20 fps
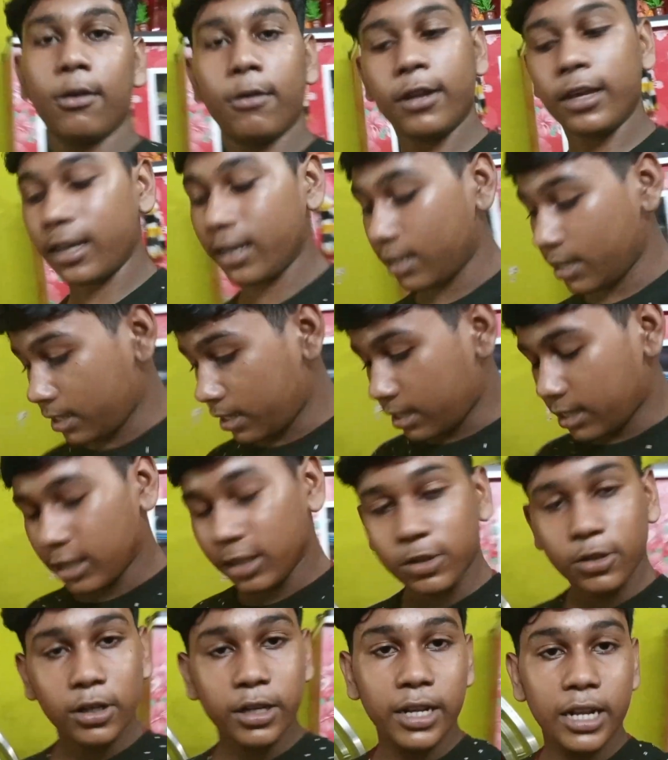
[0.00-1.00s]
চলে এলাম আবার
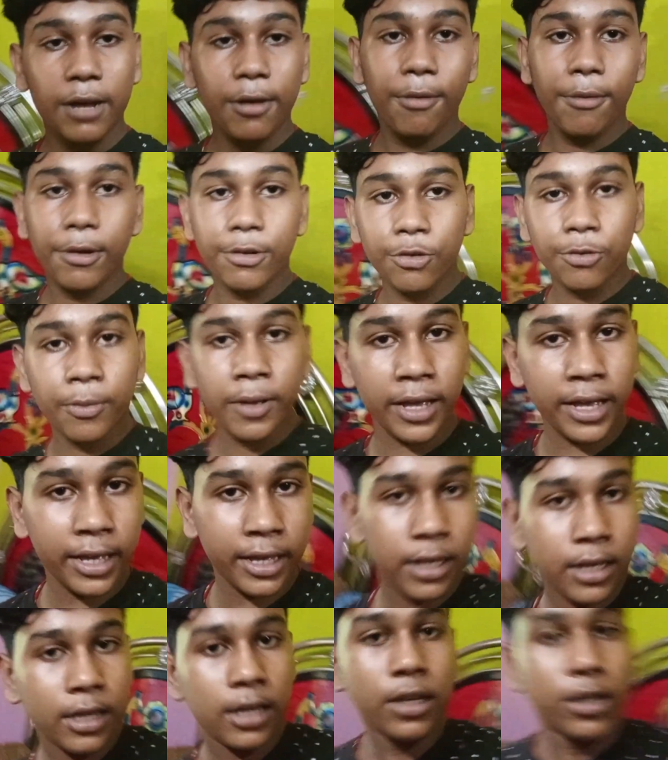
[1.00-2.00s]
রুমে তো
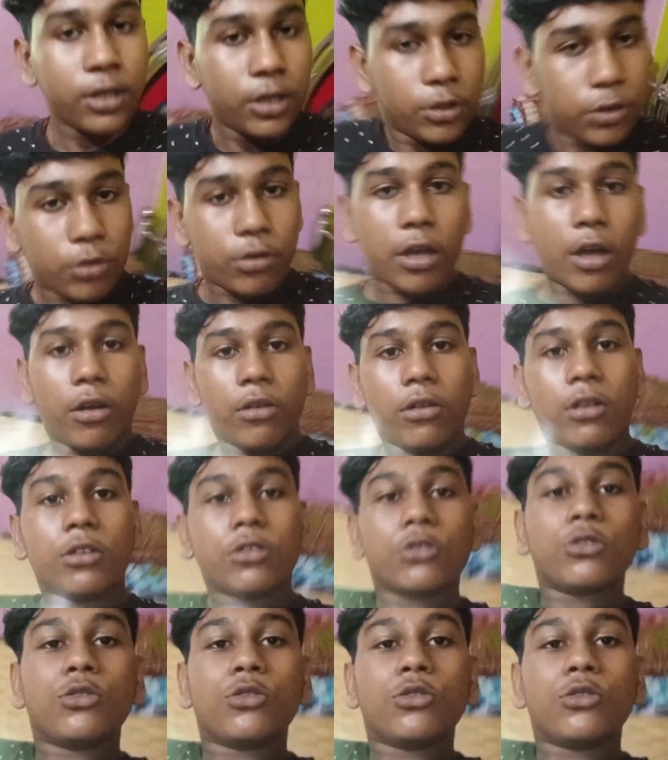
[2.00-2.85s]
এখন একটু শুয়ে যাই